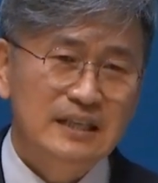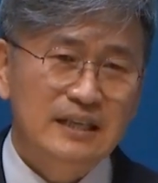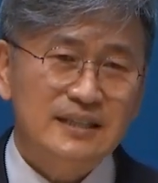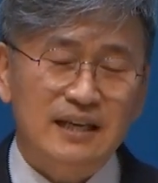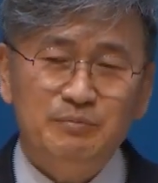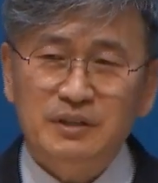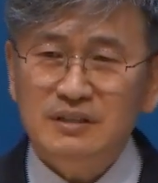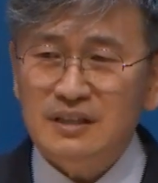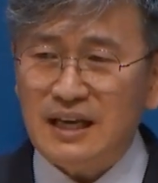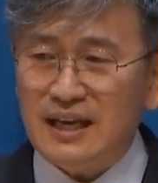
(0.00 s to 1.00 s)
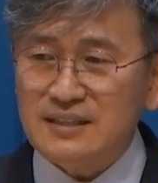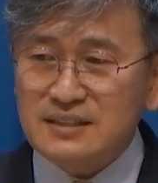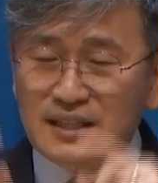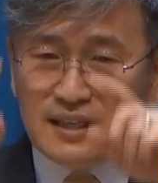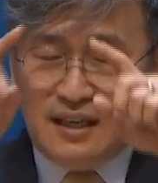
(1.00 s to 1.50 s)
사람들은
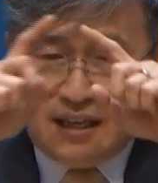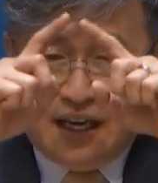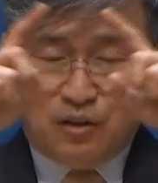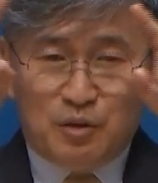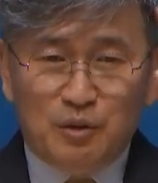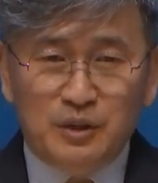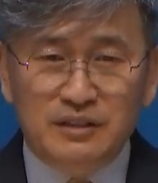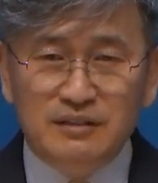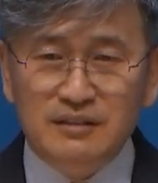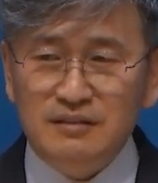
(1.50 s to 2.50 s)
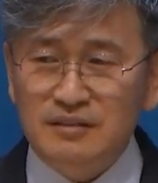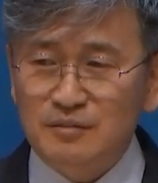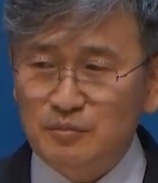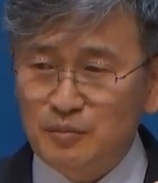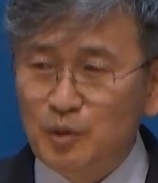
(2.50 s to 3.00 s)
각자가 갖고 있는
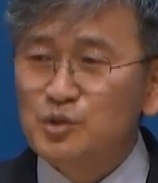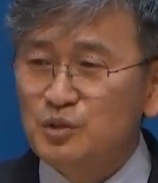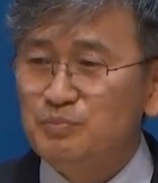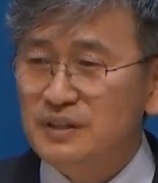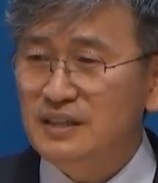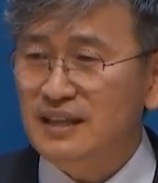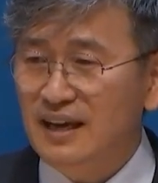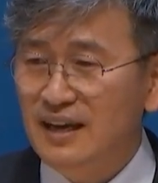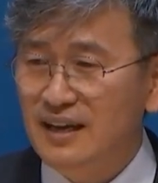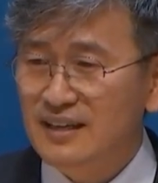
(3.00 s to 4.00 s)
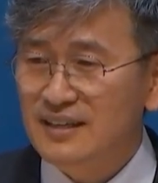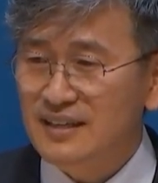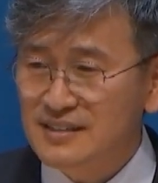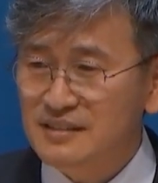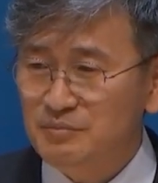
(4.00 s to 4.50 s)
모습들이 다
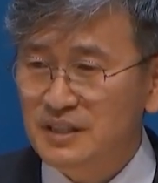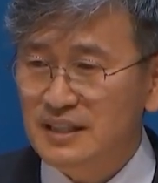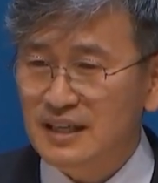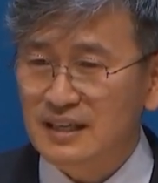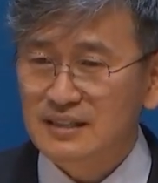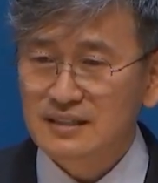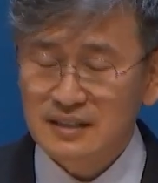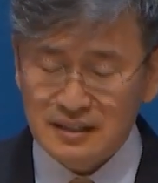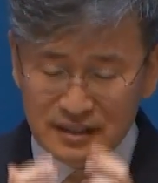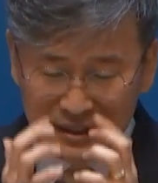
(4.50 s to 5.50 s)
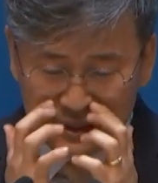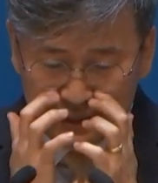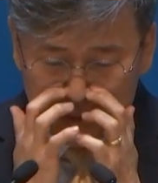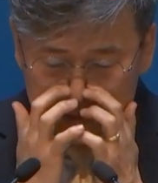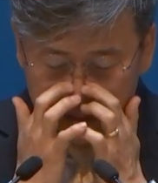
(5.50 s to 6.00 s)
있습니다.
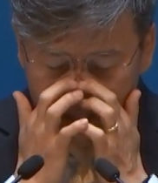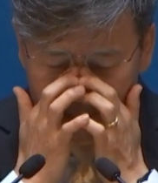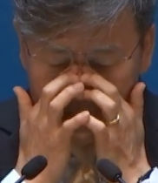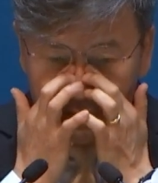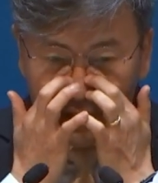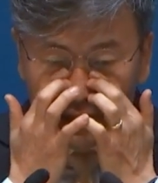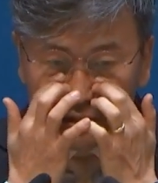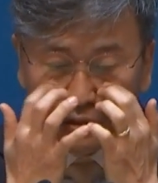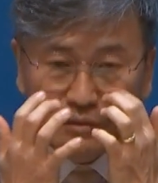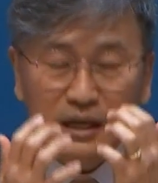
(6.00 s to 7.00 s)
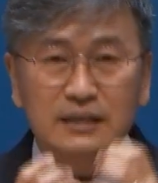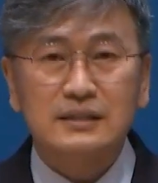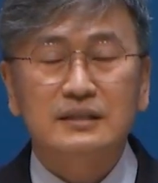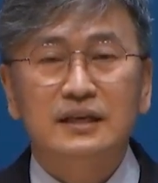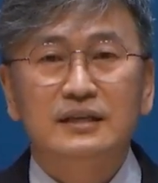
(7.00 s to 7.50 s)
제가 미국에 처음
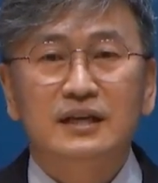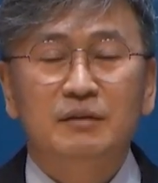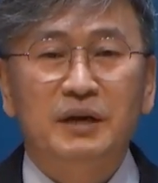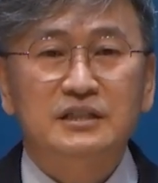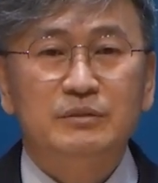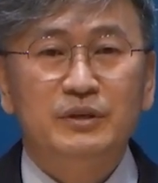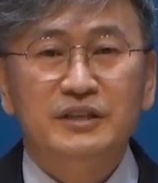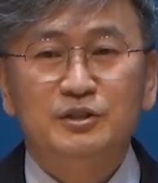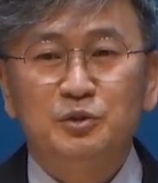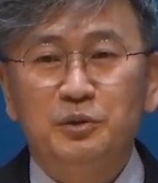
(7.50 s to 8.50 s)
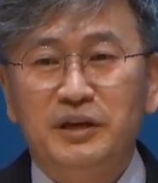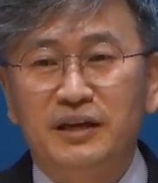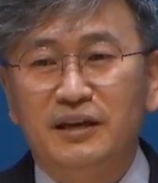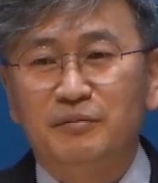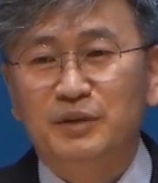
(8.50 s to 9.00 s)
갔을 때 제가 80년대
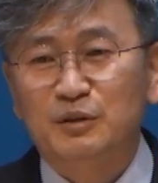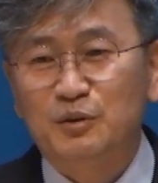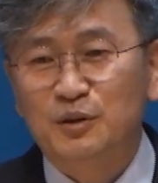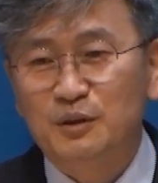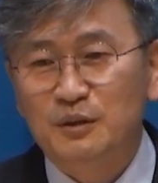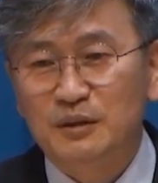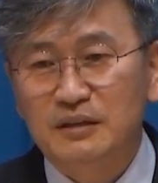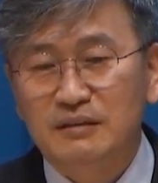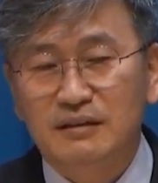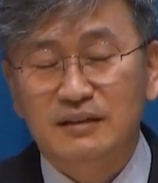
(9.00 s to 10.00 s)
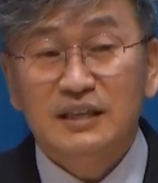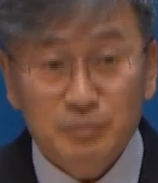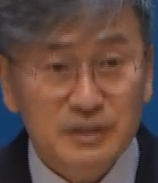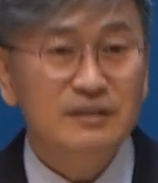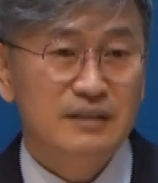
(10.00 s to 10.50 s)
초에 미국을 어,
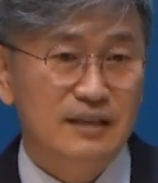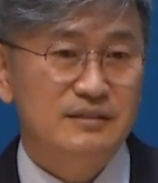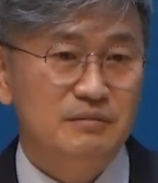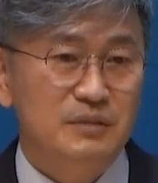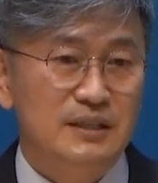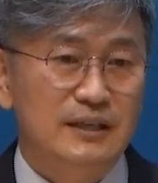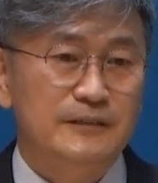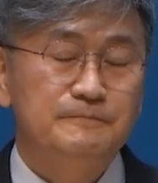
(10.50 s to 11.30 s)
이민을 갔습니다.